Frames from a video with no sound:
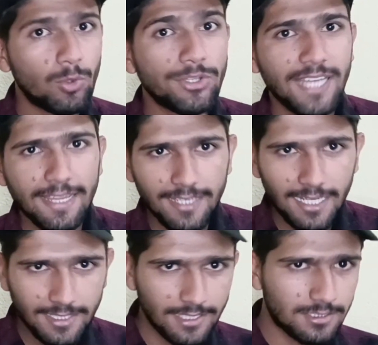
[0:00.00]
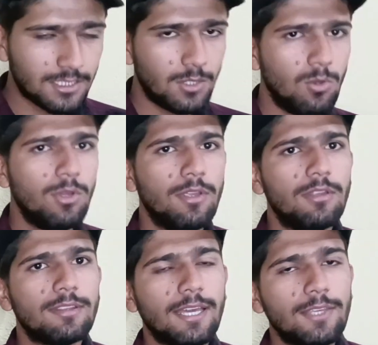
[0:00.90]
याद दिलाते रह सकते हो
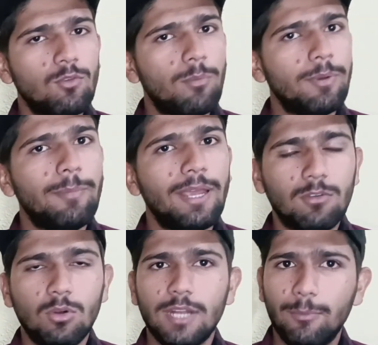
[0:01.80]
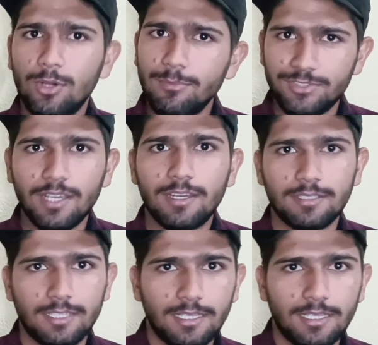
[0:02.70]
ताकि वो अपनी मेल को पैन चेक कर रहे हैं